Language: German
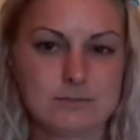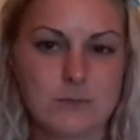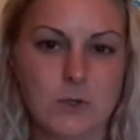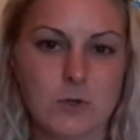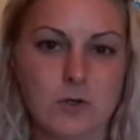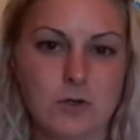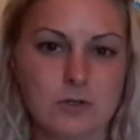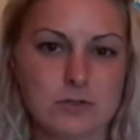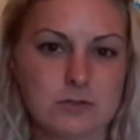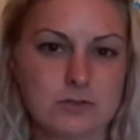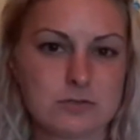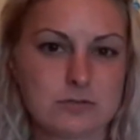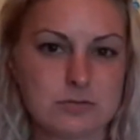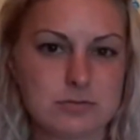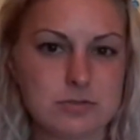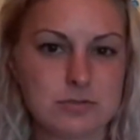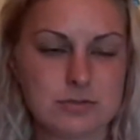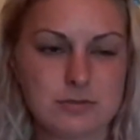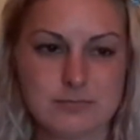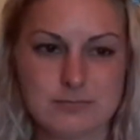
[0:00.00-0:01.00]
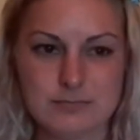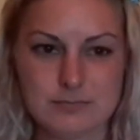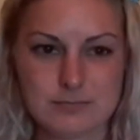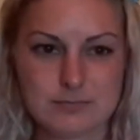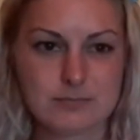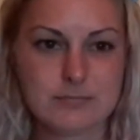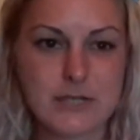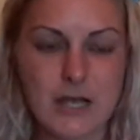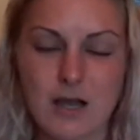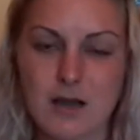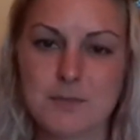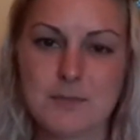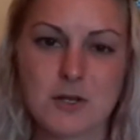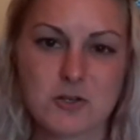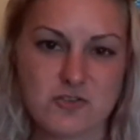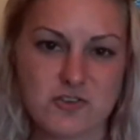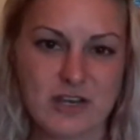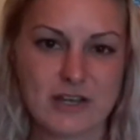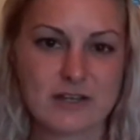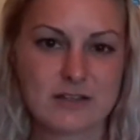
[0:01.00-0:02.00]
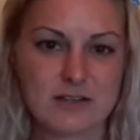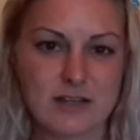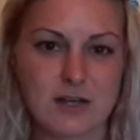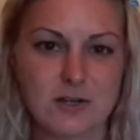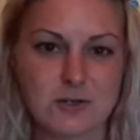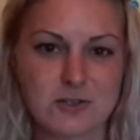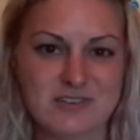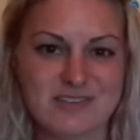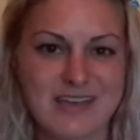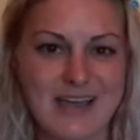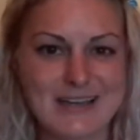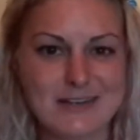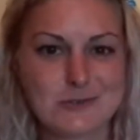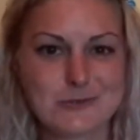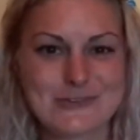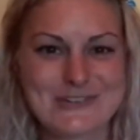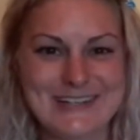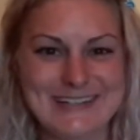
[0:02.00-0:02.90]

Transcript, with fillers: Und ja, man schenkt auch Zeit und